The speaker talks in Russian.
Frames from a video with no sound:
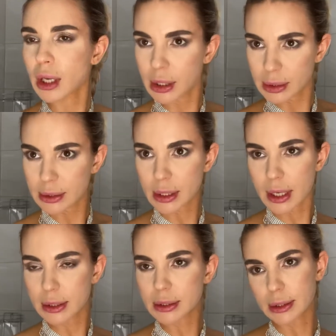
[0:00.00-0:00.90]

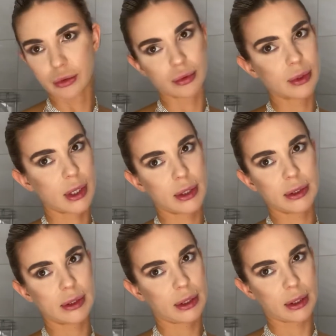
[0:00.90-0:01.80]
Стрельцы. Ну,
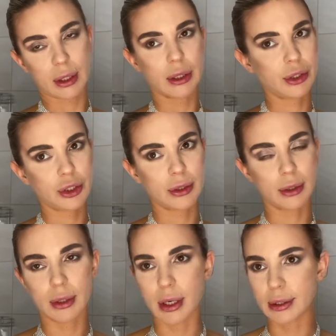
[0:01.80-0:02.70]
стрельцы это, конечно,
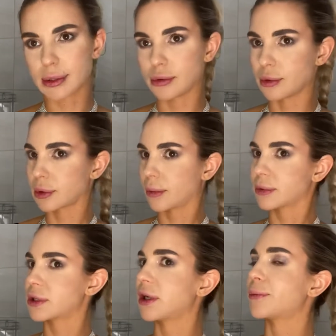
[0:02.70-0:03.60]
класс. У них там
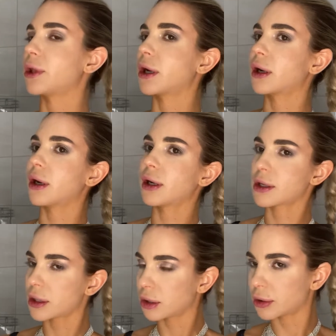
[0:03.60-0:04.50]

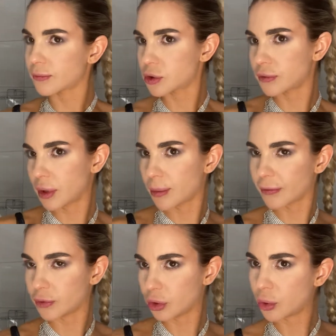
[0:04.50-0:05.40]
целеполагание, они там все время
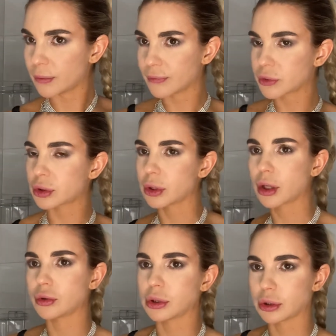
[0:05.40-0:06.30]
в новом, всегда
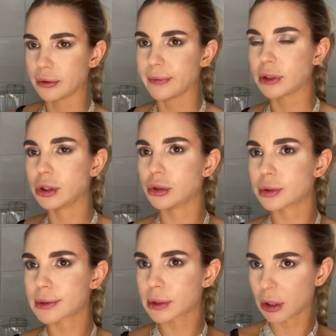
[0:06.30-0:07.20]
куда-то
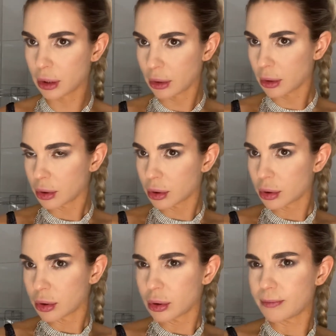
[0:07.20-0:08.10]
двигаются.
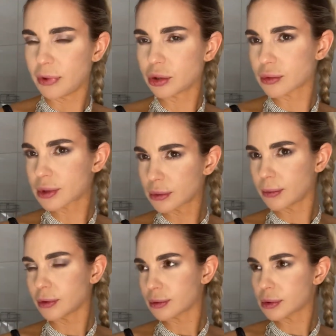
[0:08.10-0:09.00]
Минусы,
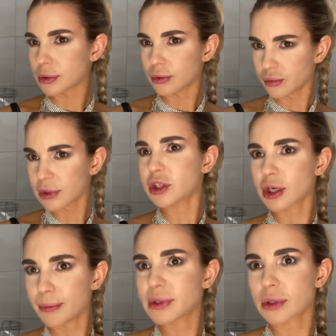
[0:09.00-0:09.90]
минусы. Ну,
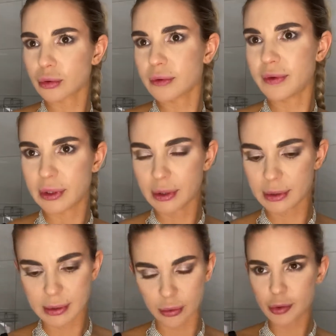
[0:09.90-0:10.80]
слишком быстро он
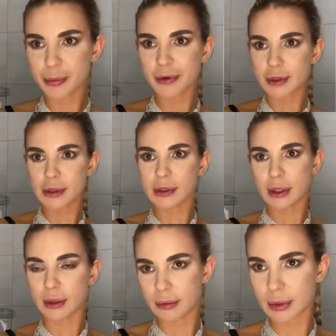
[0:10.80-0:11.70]
двигается, не успеешь ты за
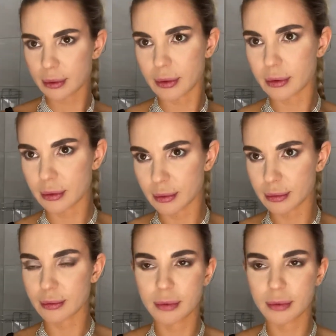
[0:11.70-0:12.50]
ним это э,